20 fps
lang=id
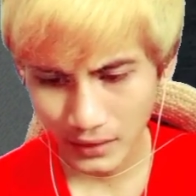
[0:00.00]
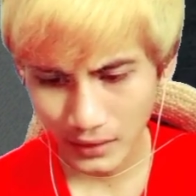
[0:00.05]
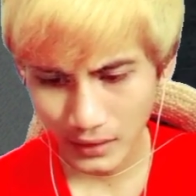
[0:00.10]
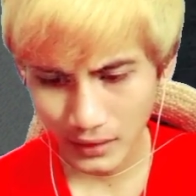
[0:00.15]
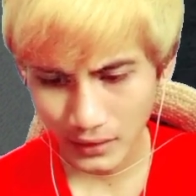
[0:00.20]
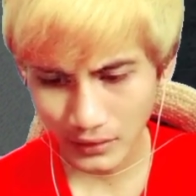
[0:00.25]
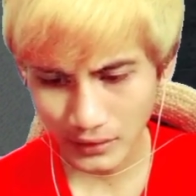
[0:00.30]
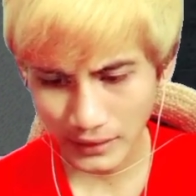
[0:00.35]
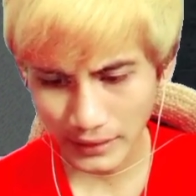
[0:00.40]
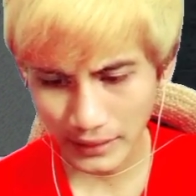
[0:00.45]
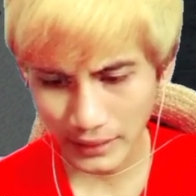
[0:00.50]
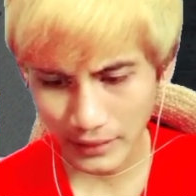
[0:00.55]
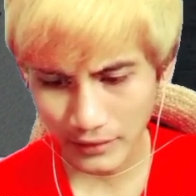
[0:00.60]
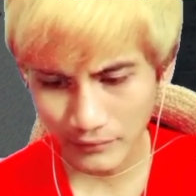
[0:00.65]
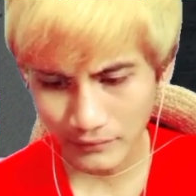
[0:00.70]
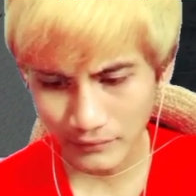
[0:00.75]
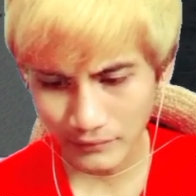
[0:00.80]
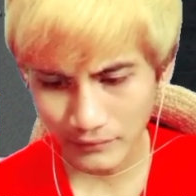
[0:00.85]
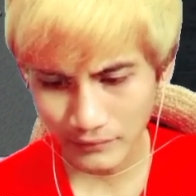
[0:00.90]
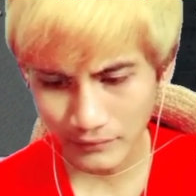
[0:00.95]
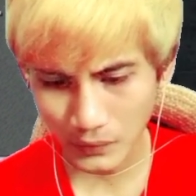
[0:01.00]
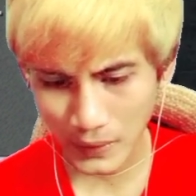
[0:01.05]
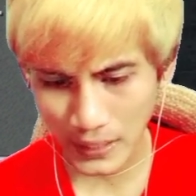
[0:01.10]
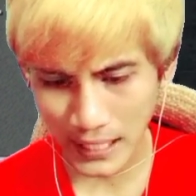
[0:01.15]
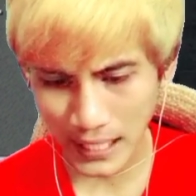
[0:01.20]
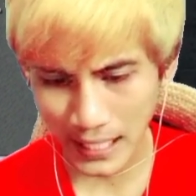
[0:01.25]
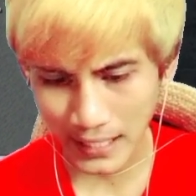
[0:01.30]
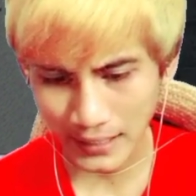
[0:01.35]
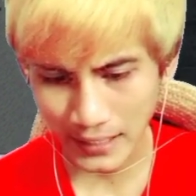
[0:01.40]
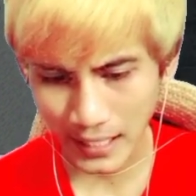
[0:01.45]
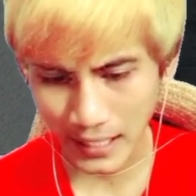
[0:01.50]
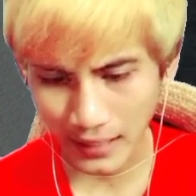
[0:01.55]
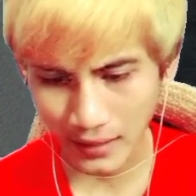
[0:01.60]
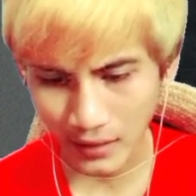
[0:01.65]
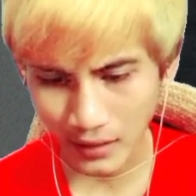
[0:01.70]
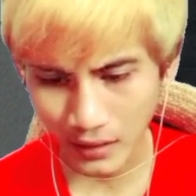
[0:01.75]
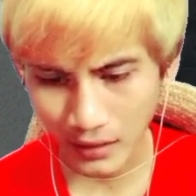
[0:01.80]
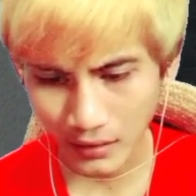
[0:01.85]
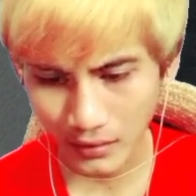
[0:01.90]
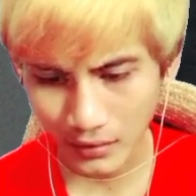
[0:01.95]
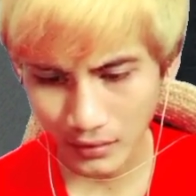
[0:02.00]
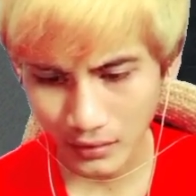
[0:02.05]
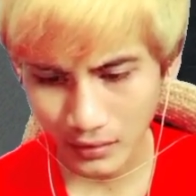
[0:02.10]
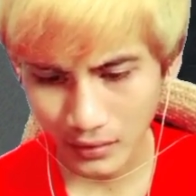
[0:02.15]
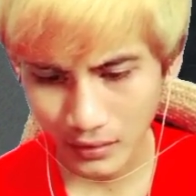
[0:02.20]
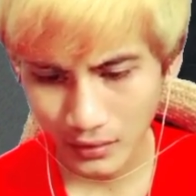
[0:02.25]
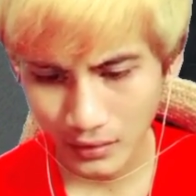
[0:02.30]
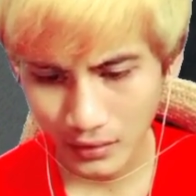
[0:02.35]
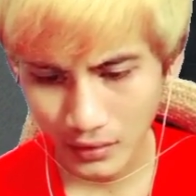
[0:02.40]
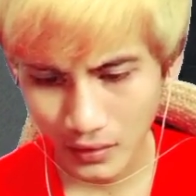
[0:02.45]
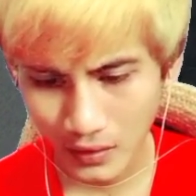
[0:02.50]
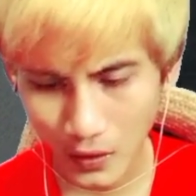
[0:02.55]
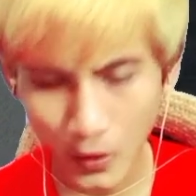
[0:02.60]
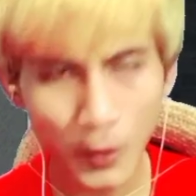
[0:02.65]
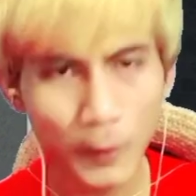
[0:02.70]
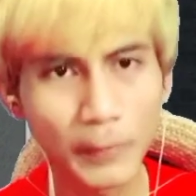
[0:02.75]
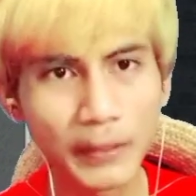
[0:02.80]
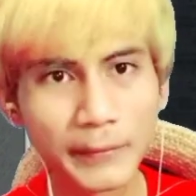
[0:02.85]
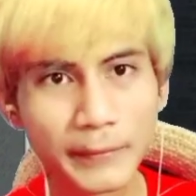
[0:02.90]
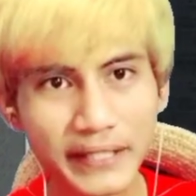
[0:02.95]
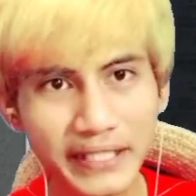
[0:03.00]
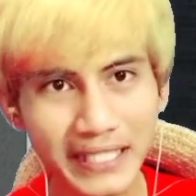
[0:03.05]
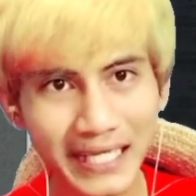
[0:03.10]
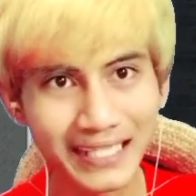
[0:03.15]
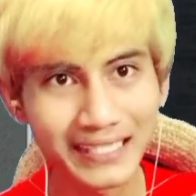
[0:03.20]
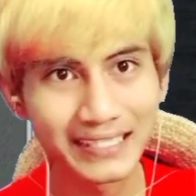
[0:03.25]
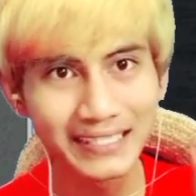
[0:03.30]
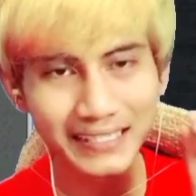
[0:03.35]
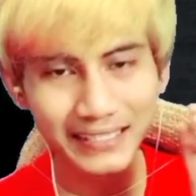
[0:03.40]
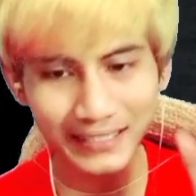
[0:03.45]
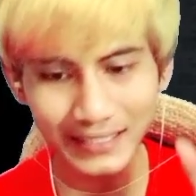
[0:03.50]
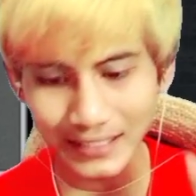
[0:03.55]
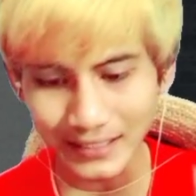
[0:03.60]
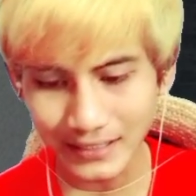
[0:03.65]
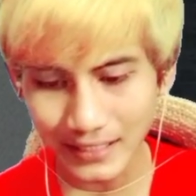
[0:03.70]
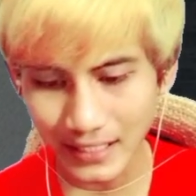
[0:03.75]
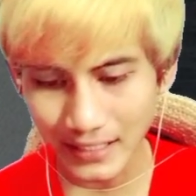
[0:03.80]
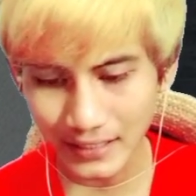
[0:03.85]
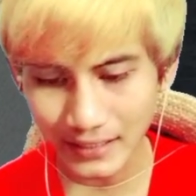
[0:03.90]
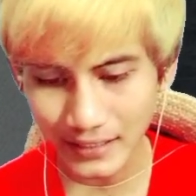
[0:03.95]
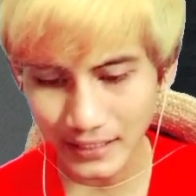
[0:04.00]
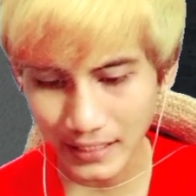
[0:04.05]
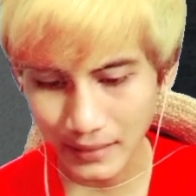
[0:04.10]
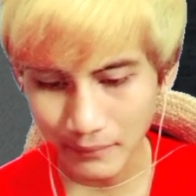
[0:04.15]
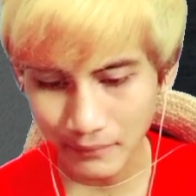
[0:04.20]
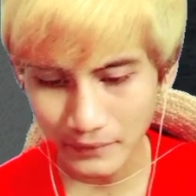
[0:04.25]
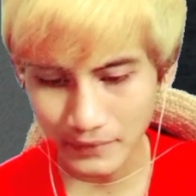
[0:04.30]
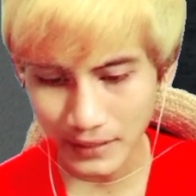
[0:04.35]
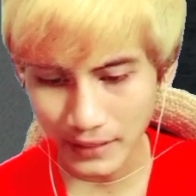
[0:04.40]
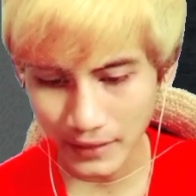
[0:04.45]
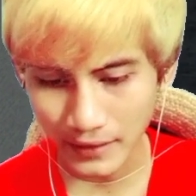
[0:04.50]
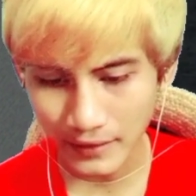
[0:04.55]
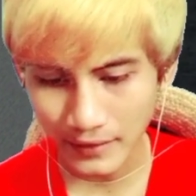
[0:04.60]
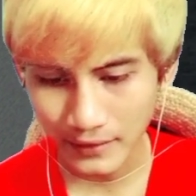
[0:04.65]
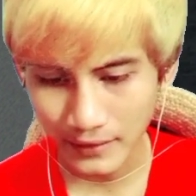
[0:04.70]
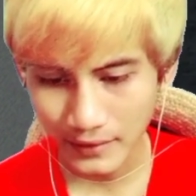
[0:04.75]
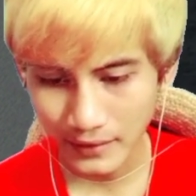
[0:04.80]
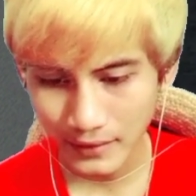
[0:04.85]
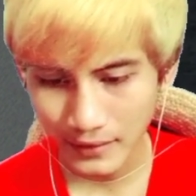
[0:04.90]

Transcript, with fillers: oke virtual analog oh berbeda dikit dari gamenya